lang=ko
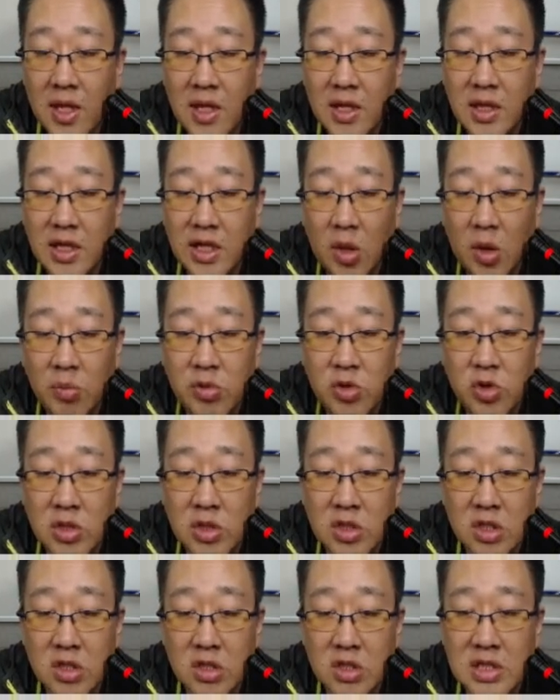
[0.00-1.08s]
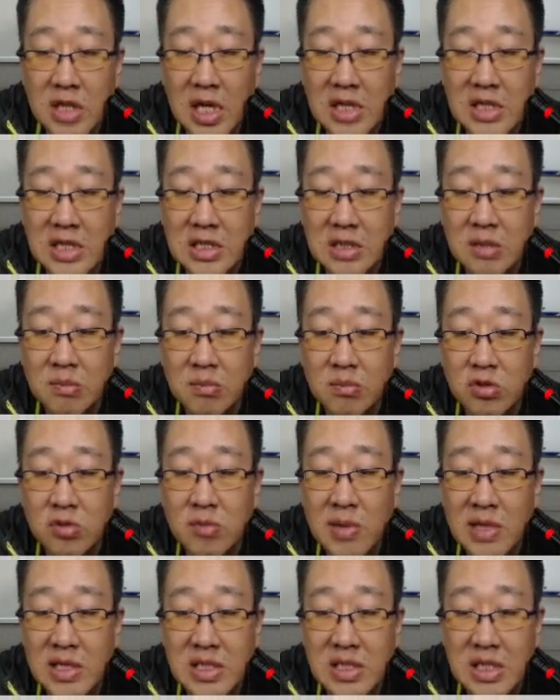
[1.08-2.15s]
이 어플 통해서 자 지금 물
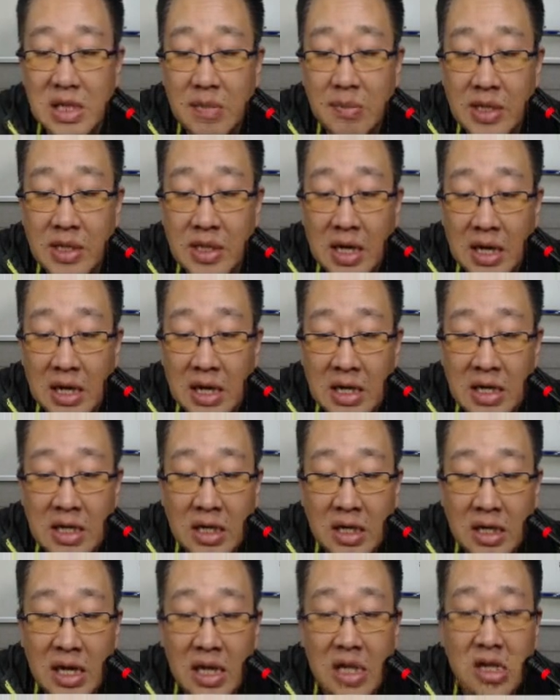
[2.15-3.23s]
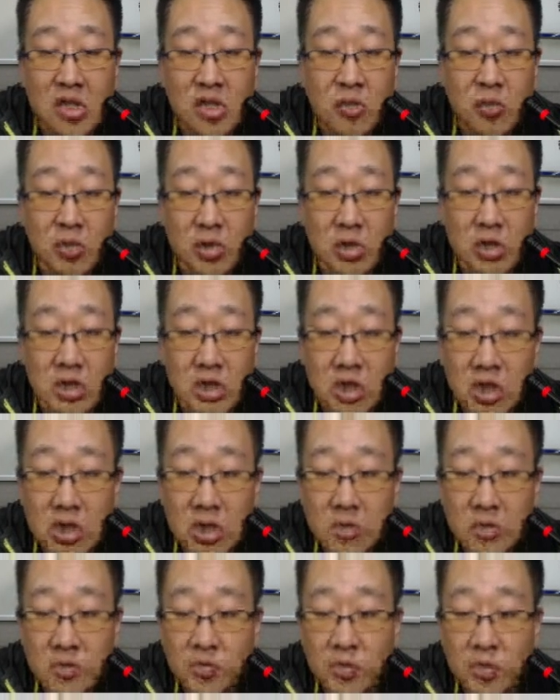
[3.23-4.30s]
마실 때입니다라는 얘기를 알려줌으로써
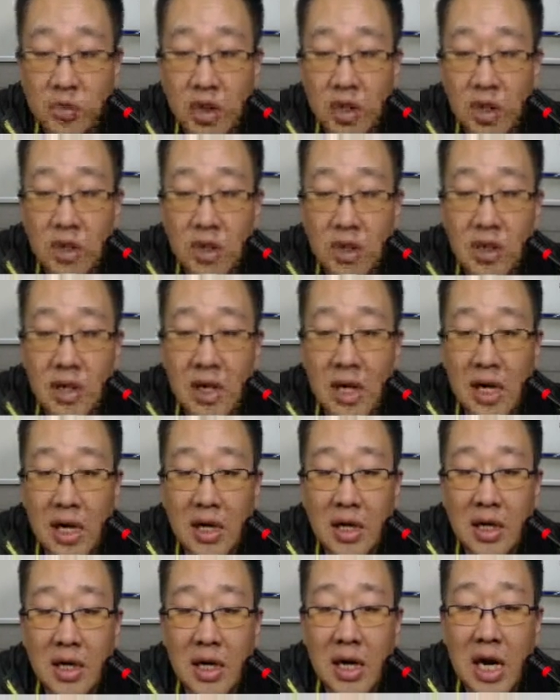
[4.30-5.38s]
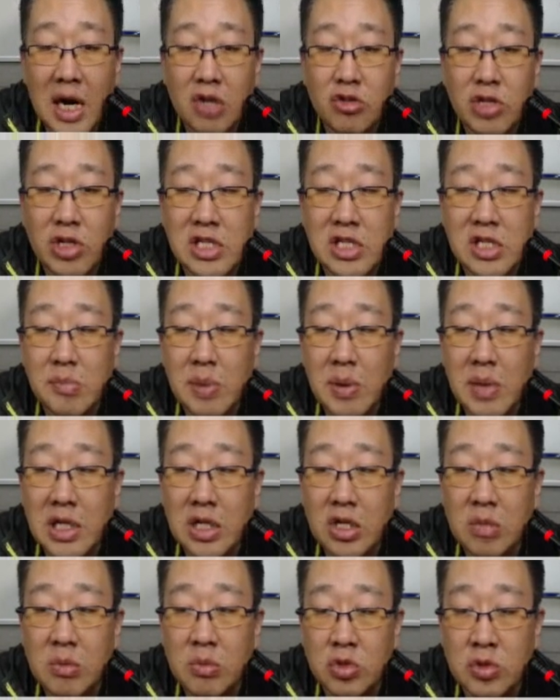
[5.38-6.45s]
하루에
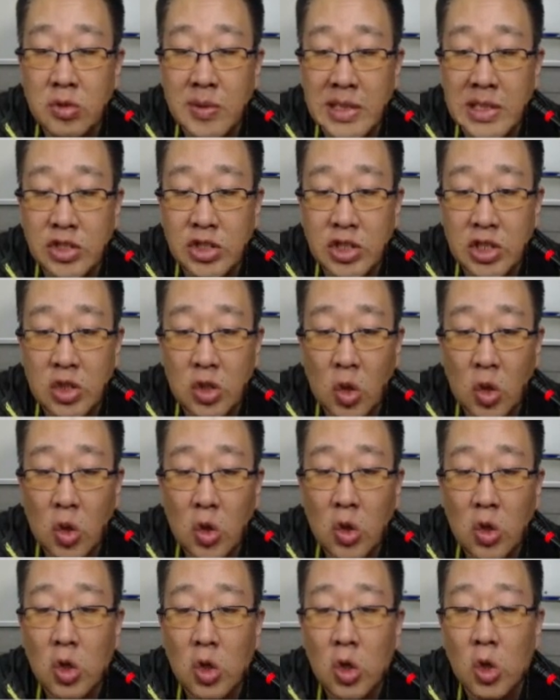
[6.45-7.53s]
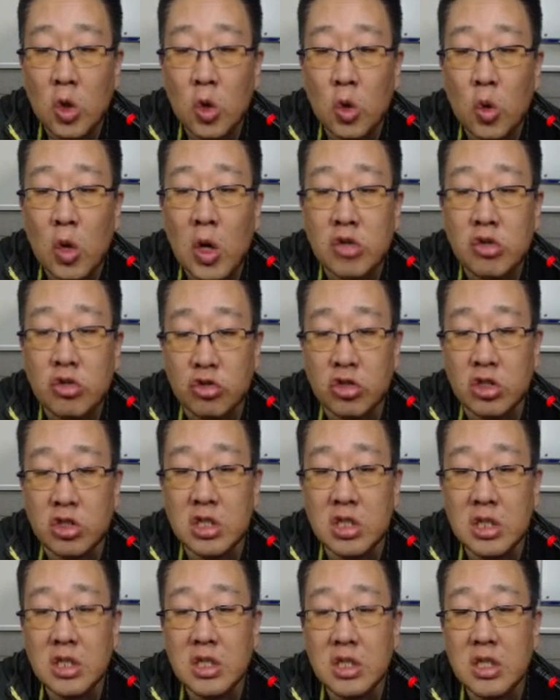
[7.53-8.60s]
1.8리터의 물을 마실 수 있도록
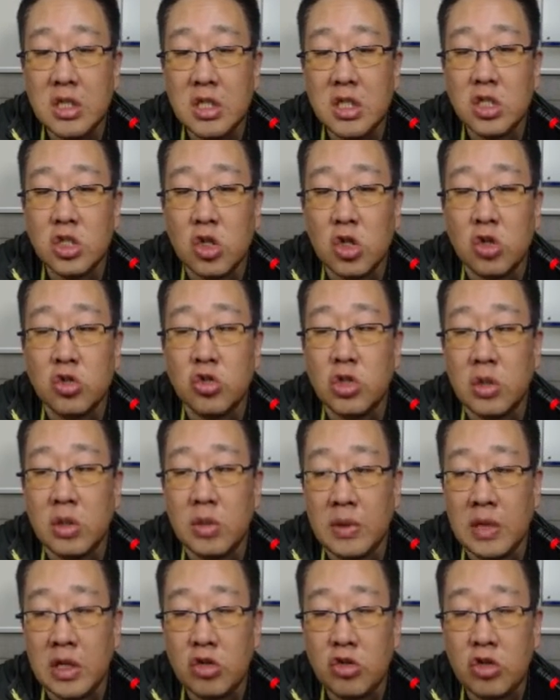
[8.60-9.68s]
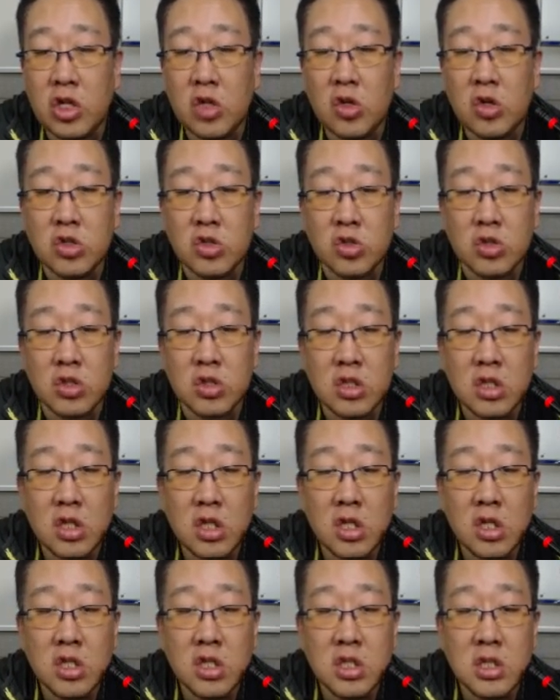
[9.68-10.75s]
도와주는 정수기입니다. 휴대용 정,
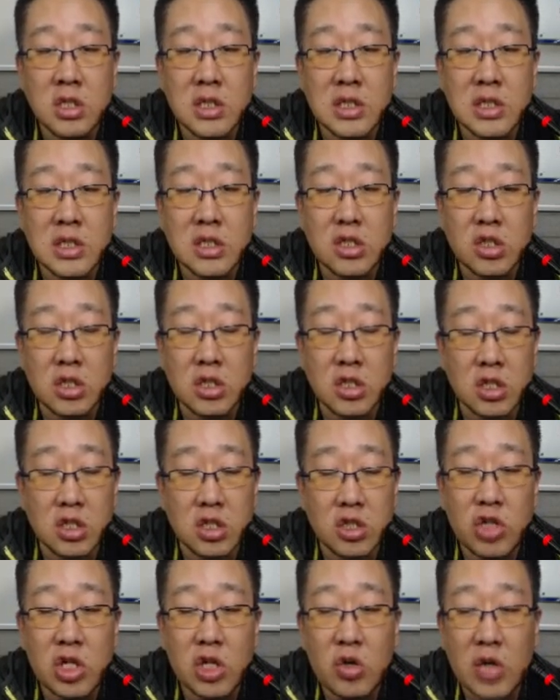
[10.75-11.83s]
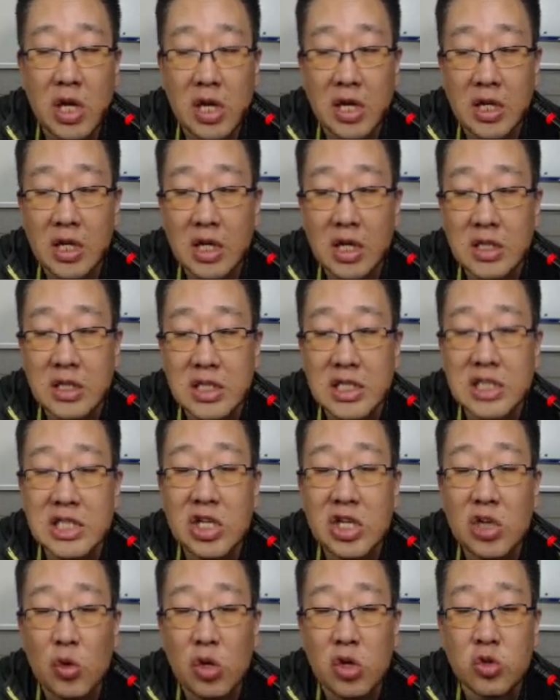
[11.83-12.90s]
저, 저, 휴대용이 아니라 책상에
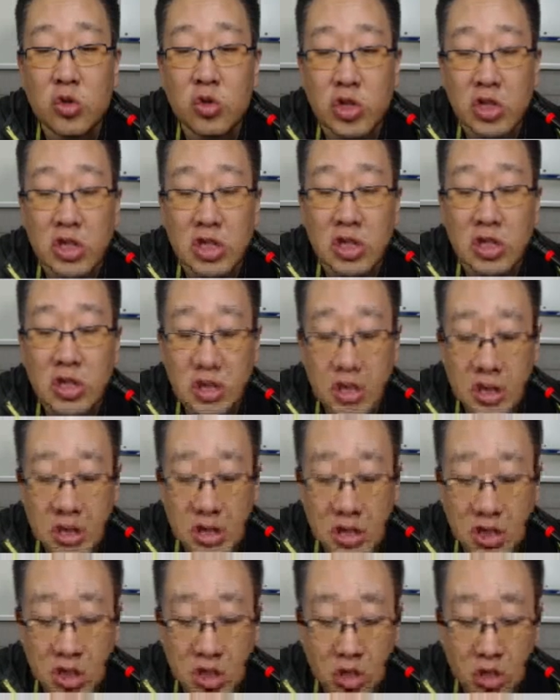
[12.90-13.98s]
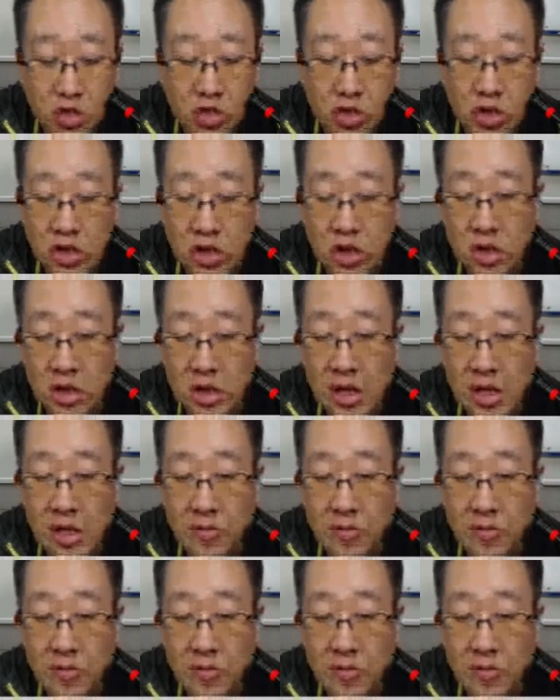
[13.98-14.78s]
올려놓을 수 있는 정수기죠. 네.